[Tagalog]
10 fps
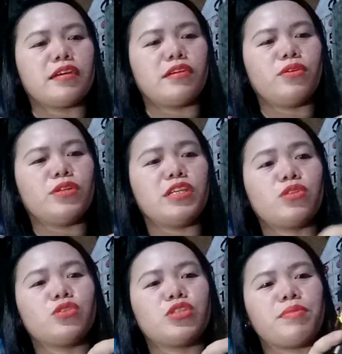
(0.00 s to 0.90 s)
oo dito
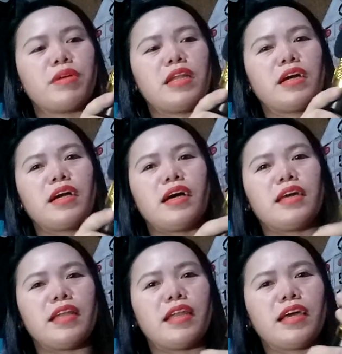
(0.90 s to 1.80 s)
siya malangga
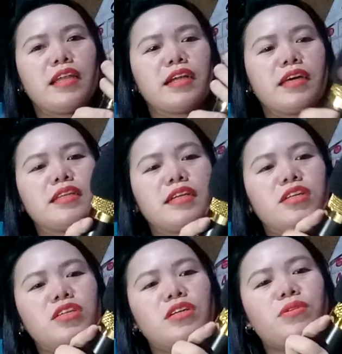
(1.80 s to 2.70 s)
lalagay lang natin
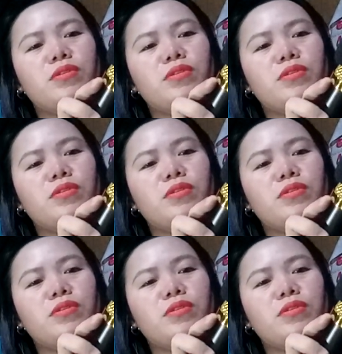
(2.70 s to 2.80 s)
ganyan